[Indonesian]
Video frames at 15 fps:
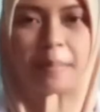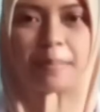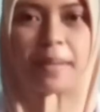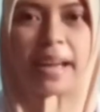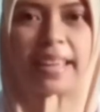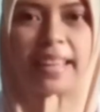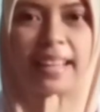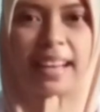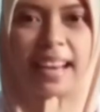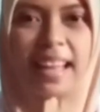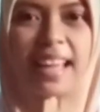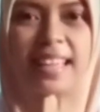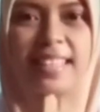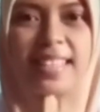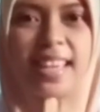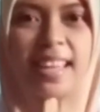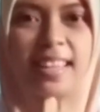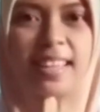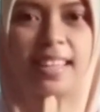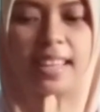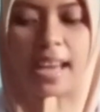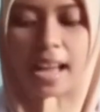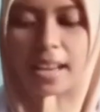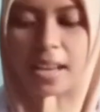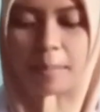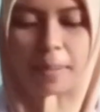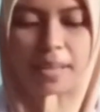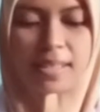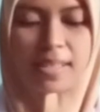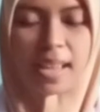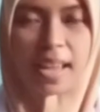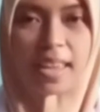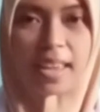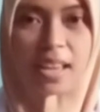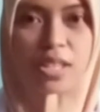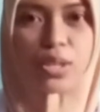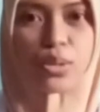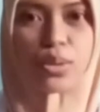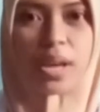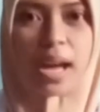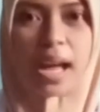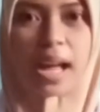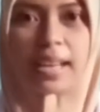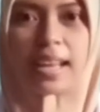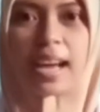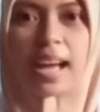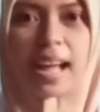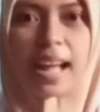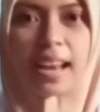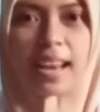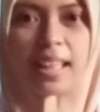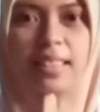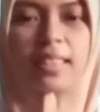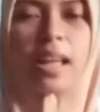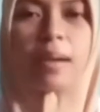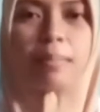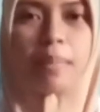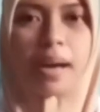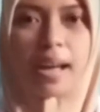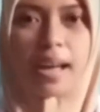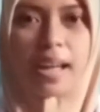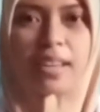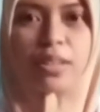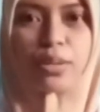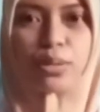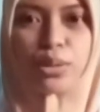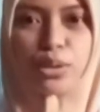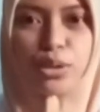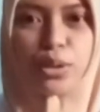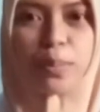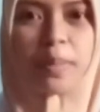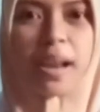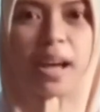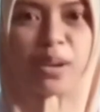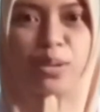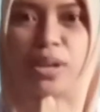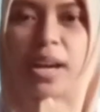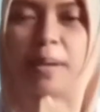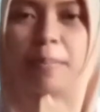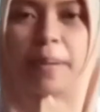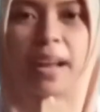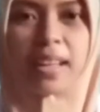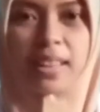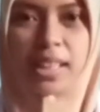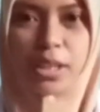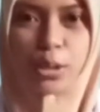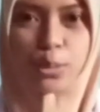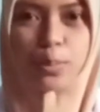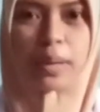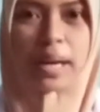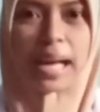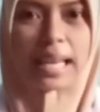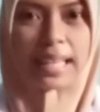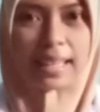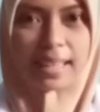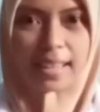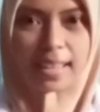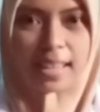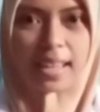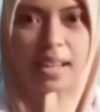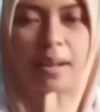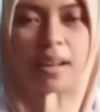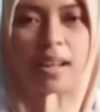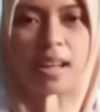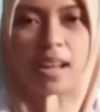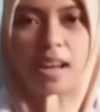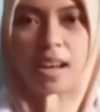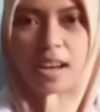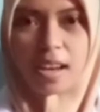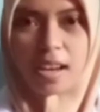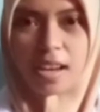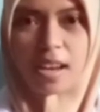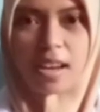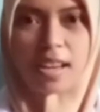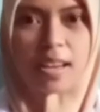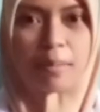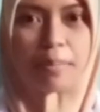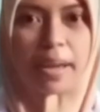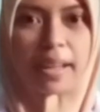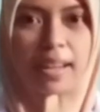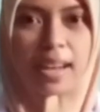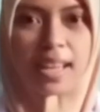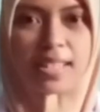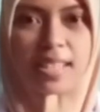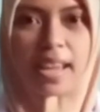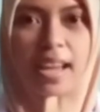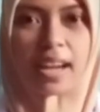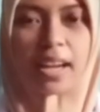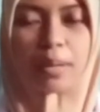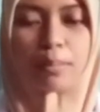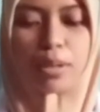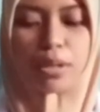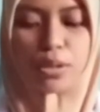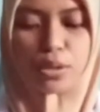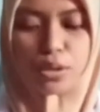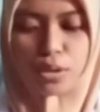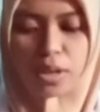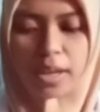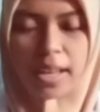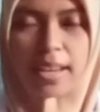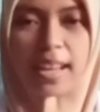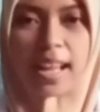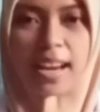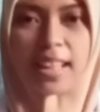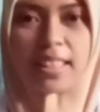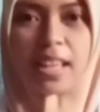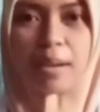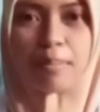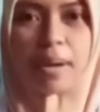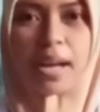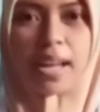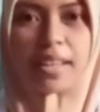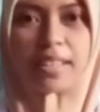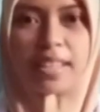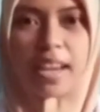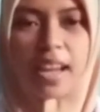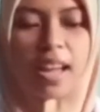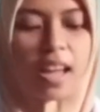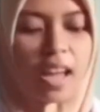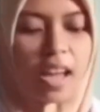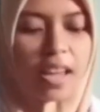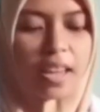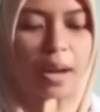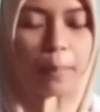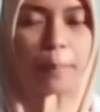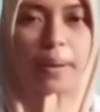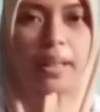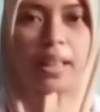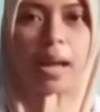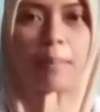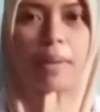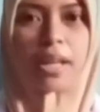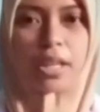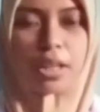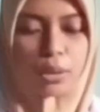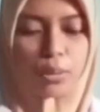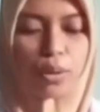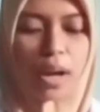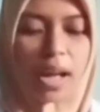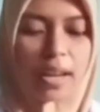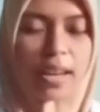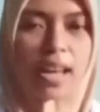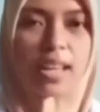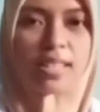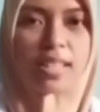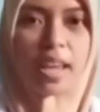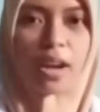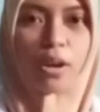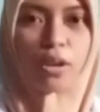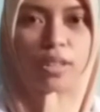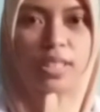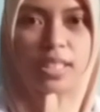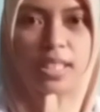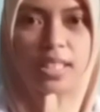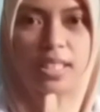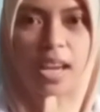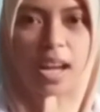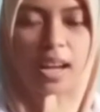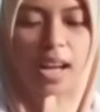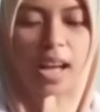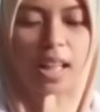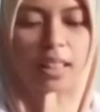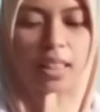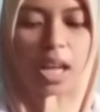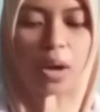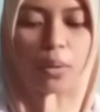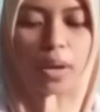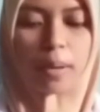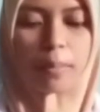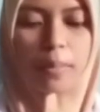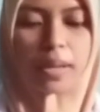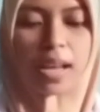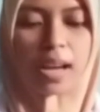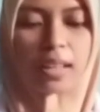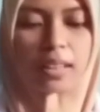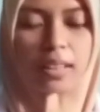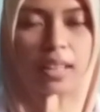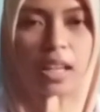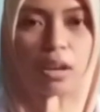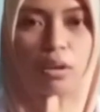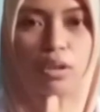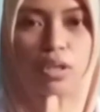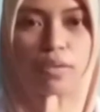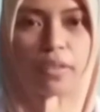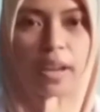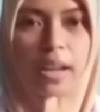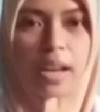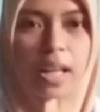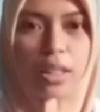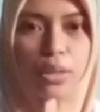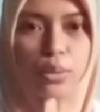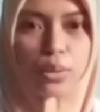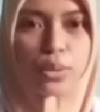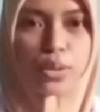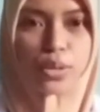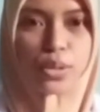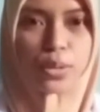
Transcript: Baiklah, jadi di hadapan saya sudah ada alat dan bahan untuk melakukan praktikum kali ini. E, baiklah, saya akan menunjukkan alat dan bahannya. Yang pertama itu ada seekor cicak atau Hemidactylus frenatus.